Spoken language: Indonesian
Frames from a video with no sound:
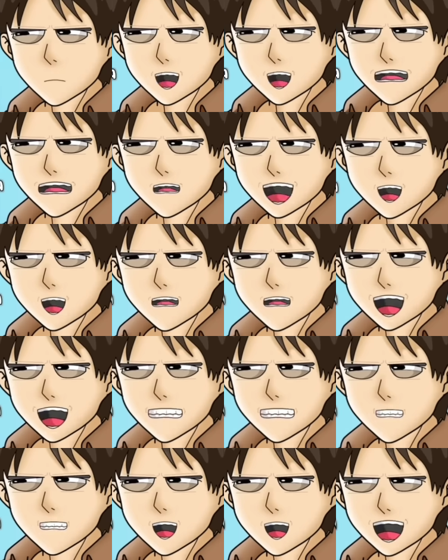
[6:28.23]
Uh, kagetnya
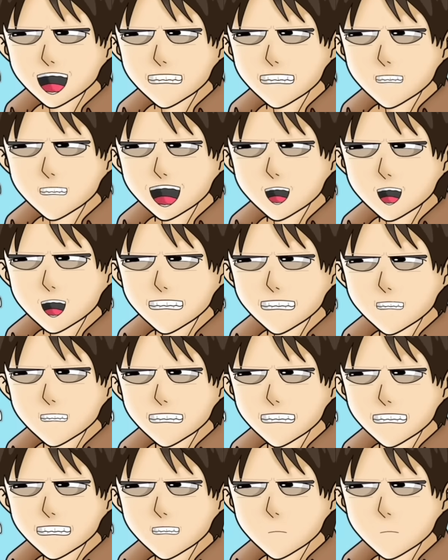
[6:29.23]
sekali aja bisa
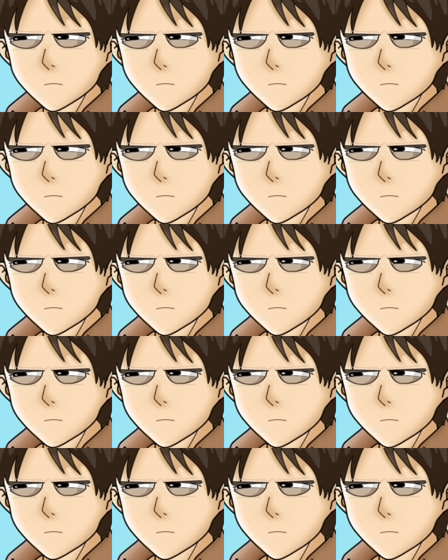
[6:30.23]
kali.